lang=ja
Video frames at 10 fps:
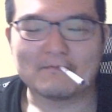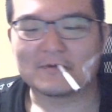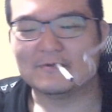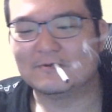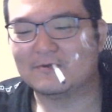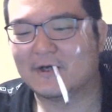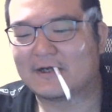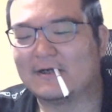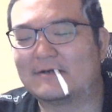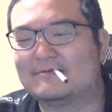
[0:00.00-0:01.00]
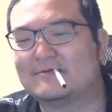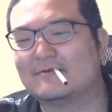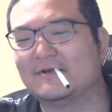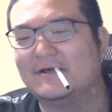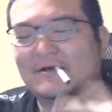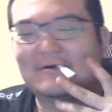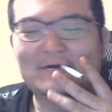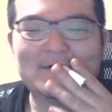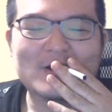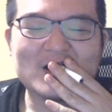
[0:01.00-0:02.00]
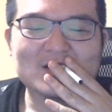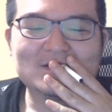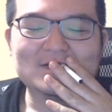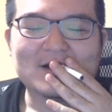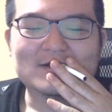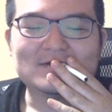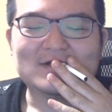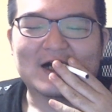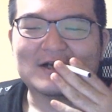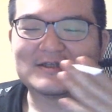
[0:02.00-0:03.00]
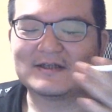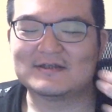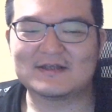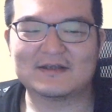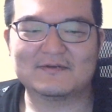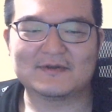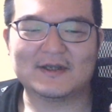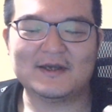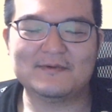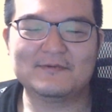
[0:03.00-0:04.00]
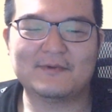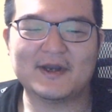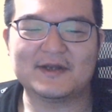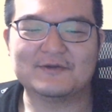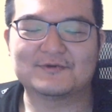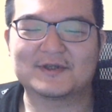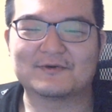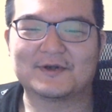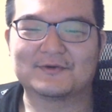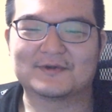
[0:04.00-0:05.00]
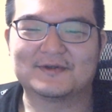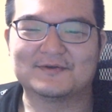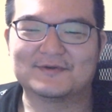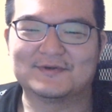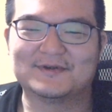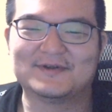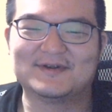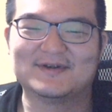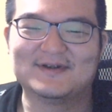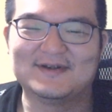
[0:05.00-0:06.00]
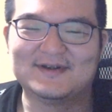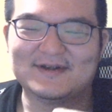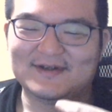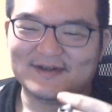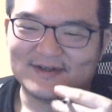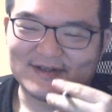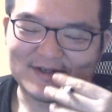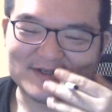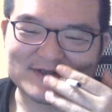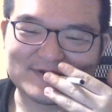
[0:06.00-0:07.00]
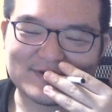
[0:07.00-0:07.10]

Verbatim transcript: 不具合があるんですよね。あれ散々悩む前に言ってくれよっていう感じですね。